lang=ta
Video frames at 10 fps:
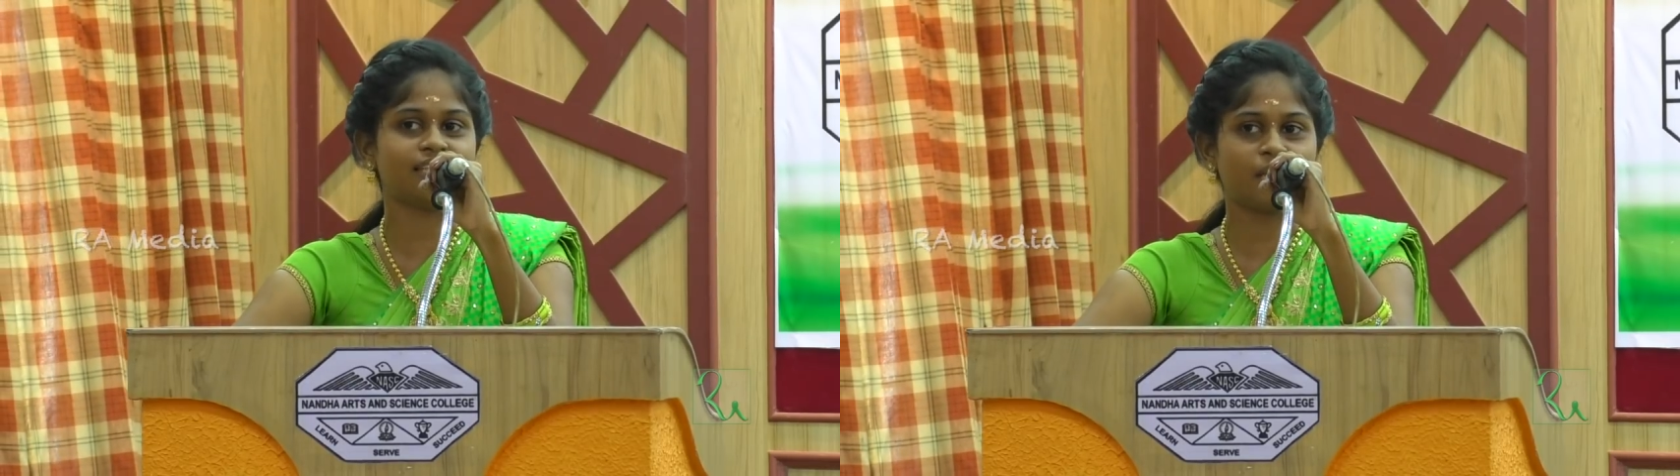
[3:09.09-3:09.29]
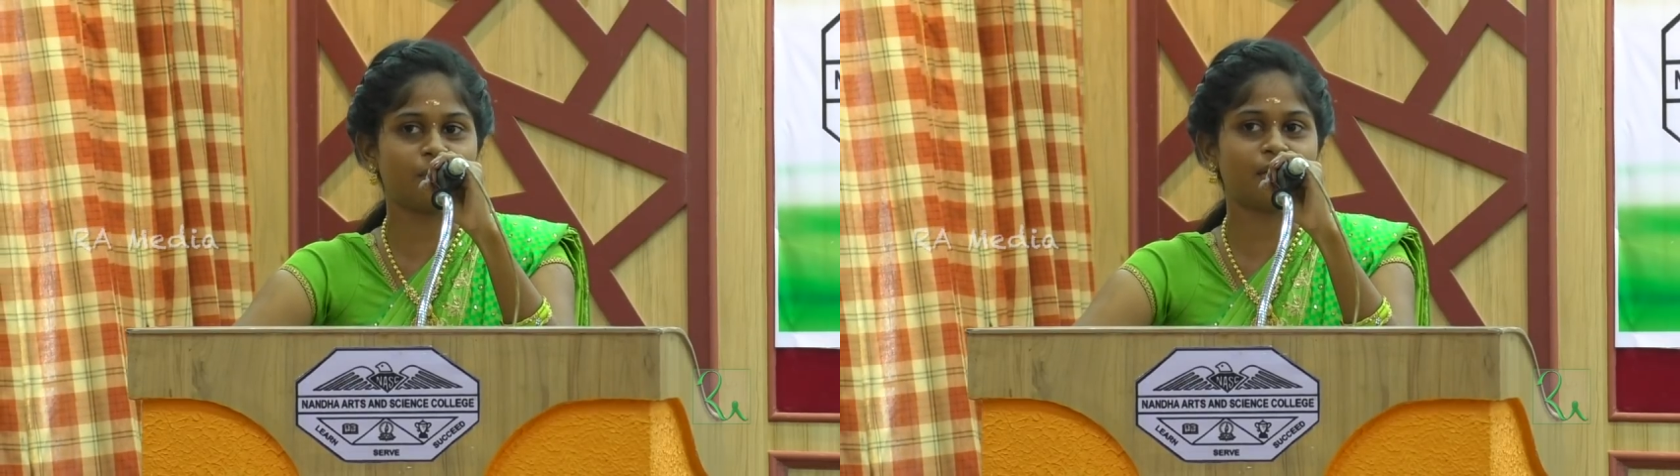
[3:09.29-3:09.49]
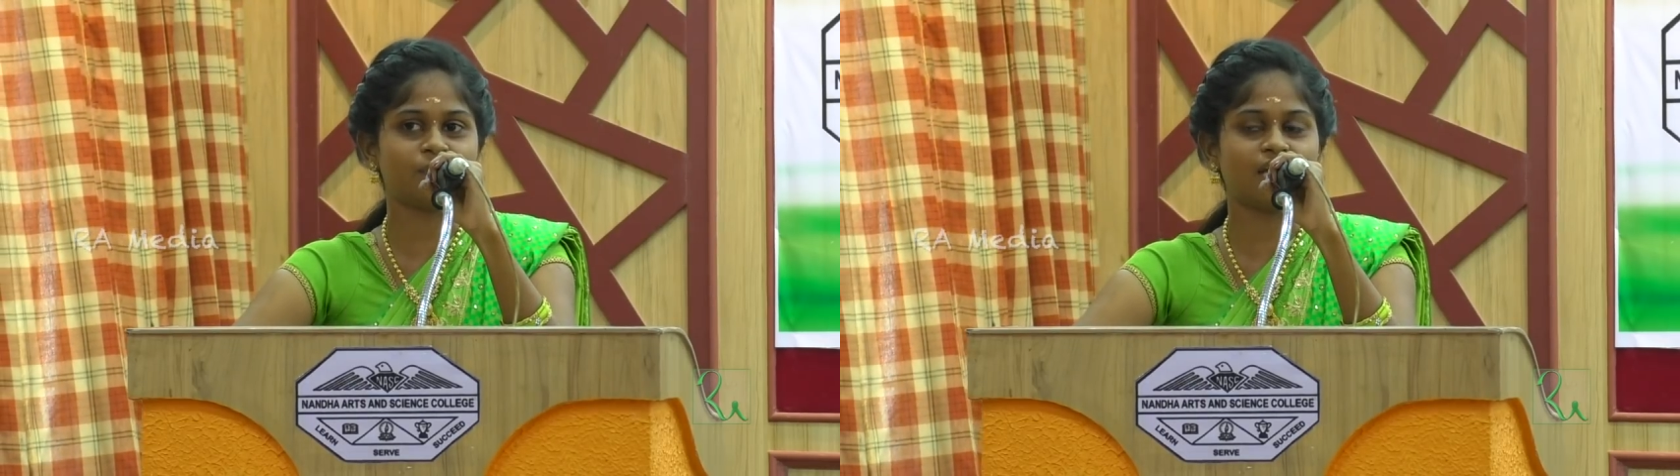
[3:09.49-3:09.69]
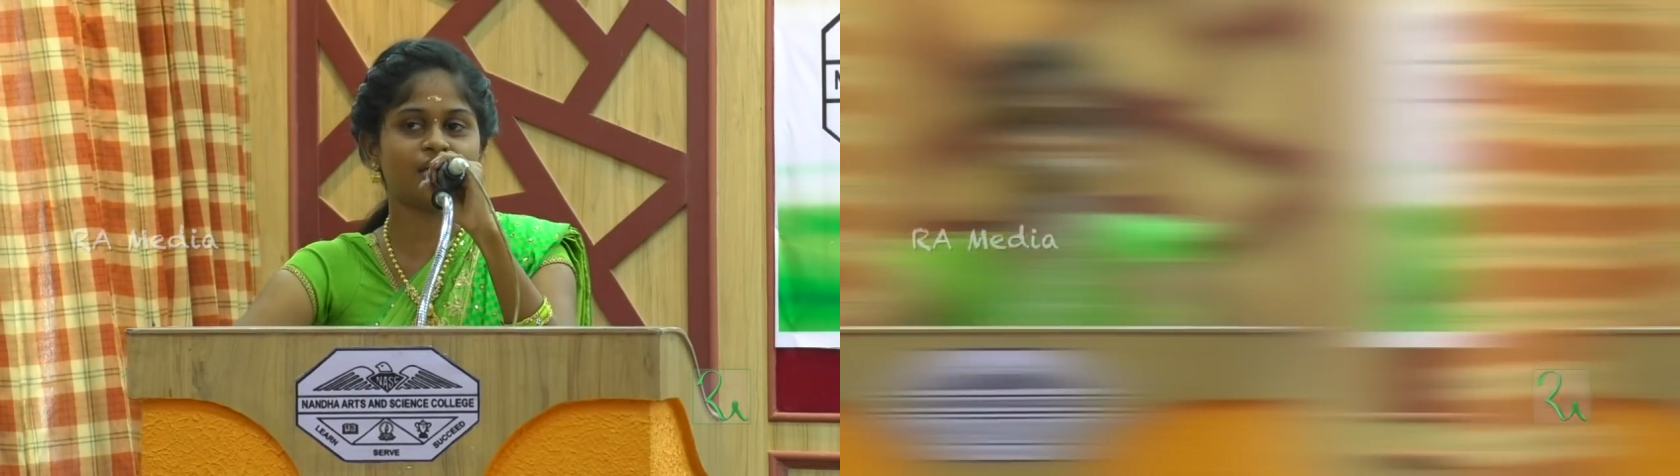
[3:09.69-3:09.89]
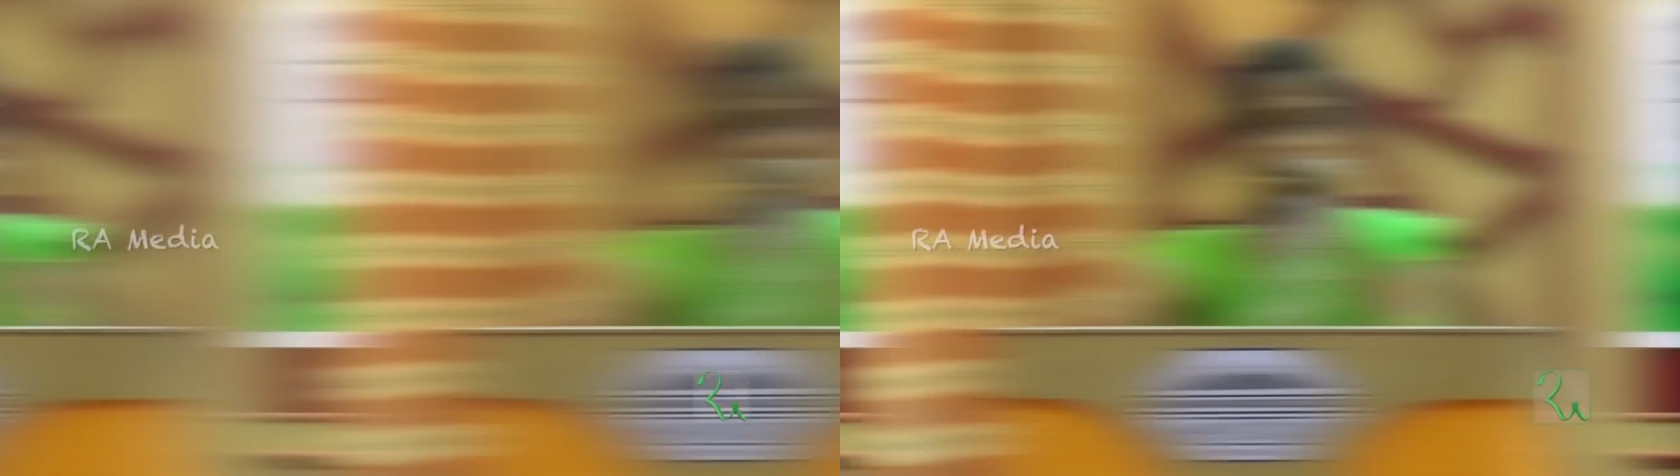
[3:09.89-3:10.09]
திரைப்படம்
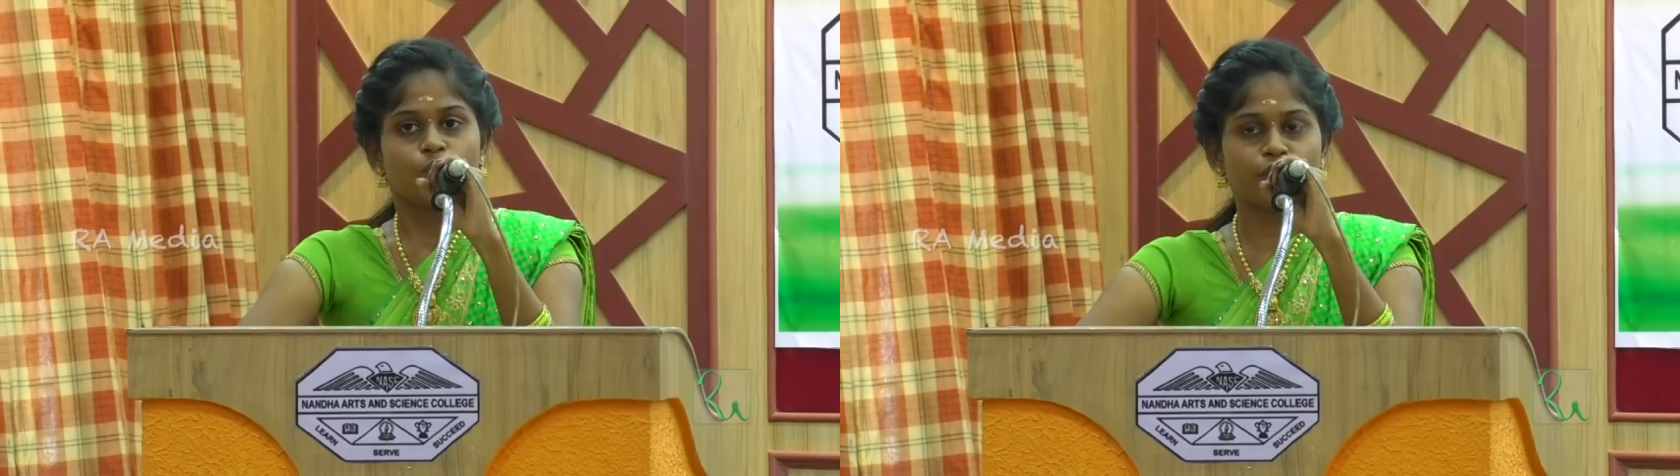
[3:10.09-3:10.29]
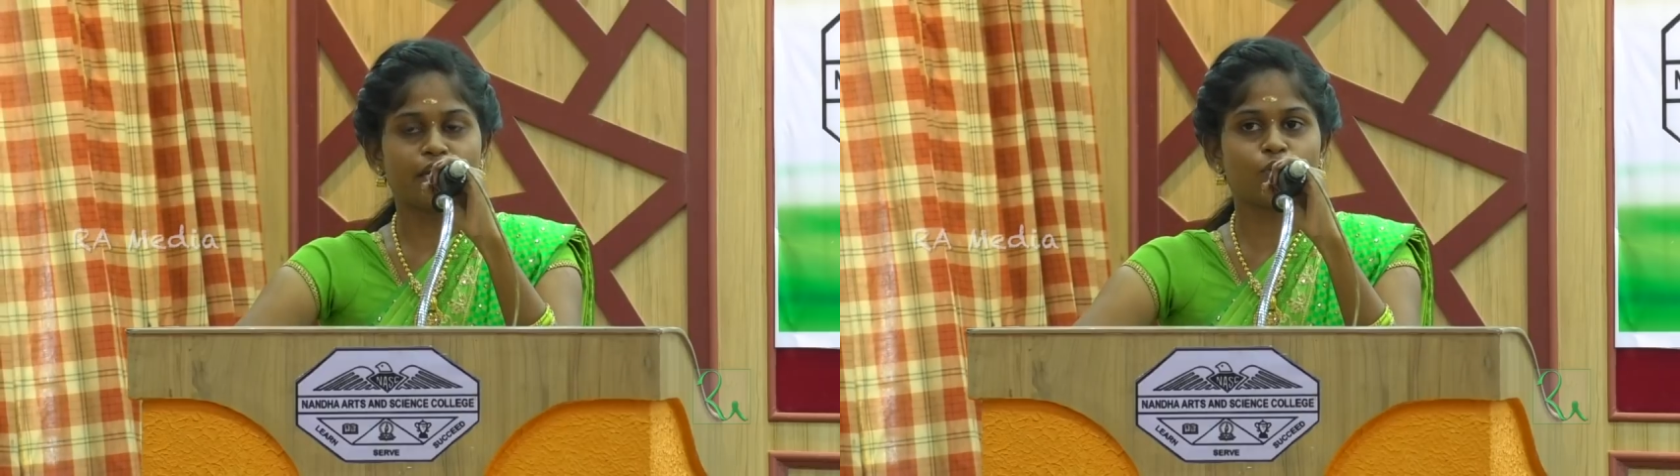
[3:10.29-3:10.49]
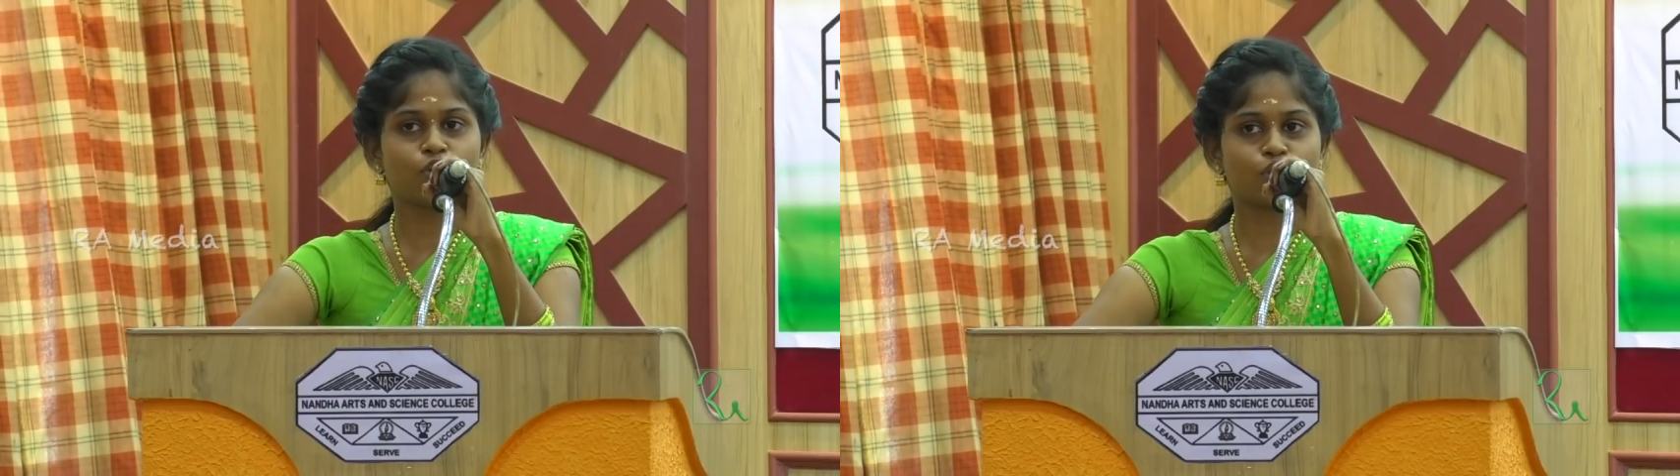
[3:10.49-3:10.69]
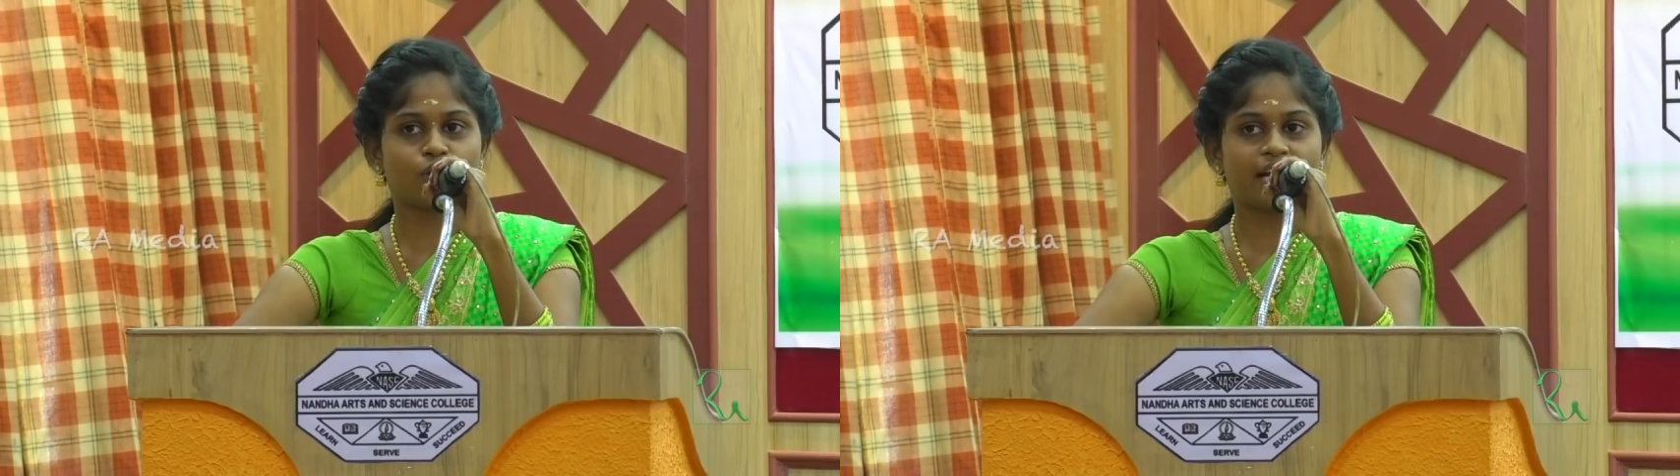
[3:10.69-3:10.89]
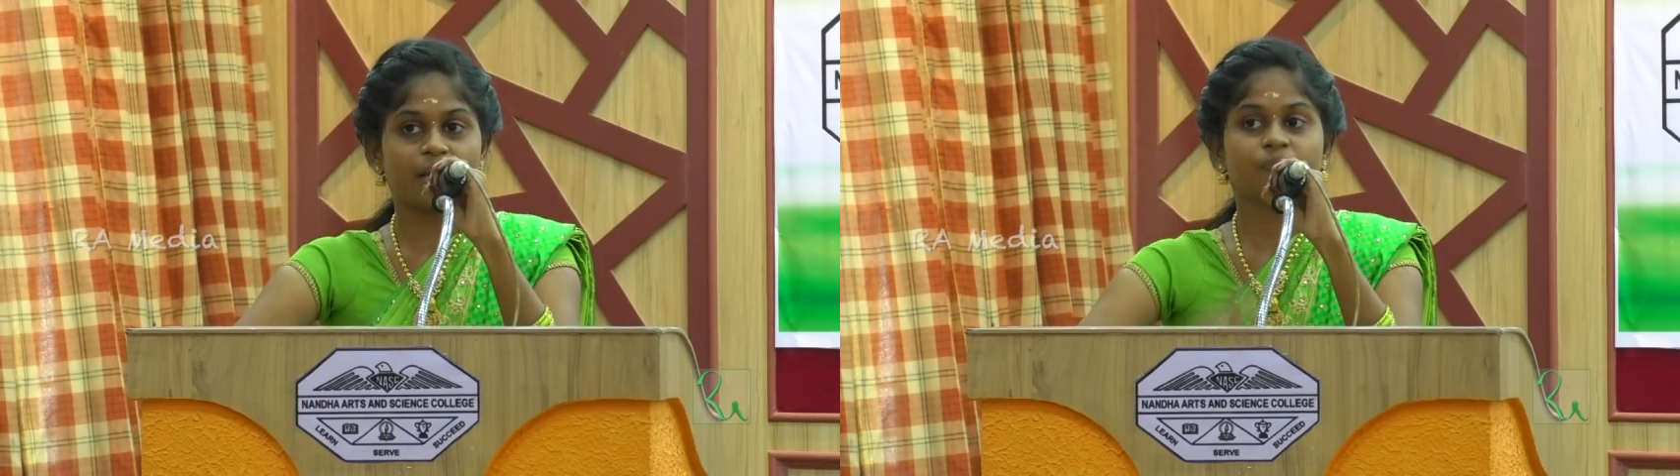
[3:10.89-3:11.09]
தான் ஒன்னே ஒன்று
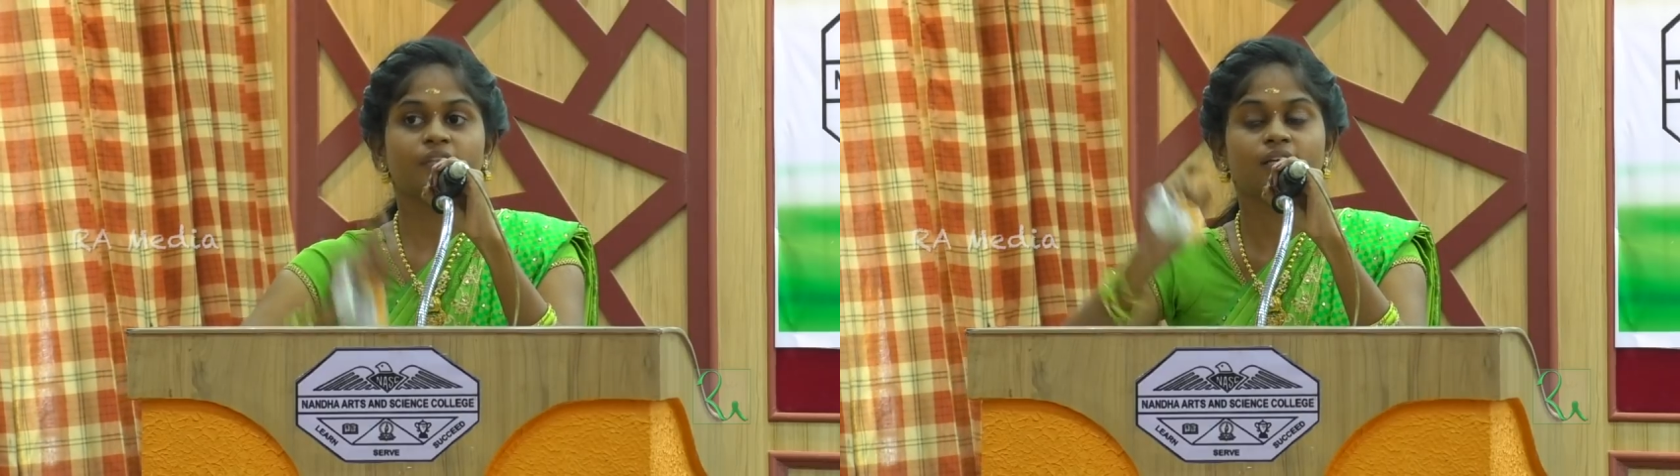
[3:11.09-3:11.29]
சொல்கிறேன்